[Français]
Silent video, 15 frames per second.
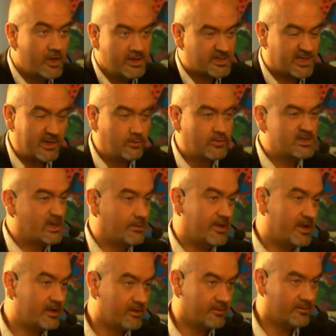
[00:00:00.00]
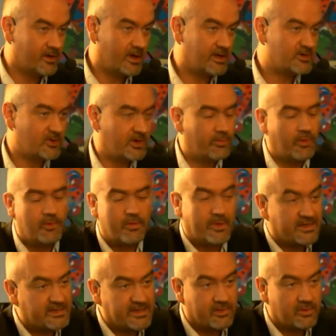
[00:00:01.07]
Ce qui nous amène voilà, sur les
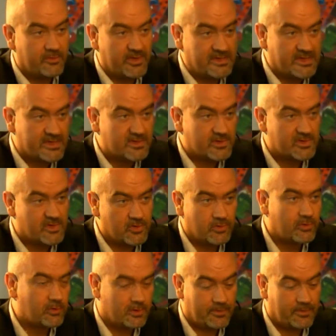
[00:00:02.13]
problématiques de médias sociaux.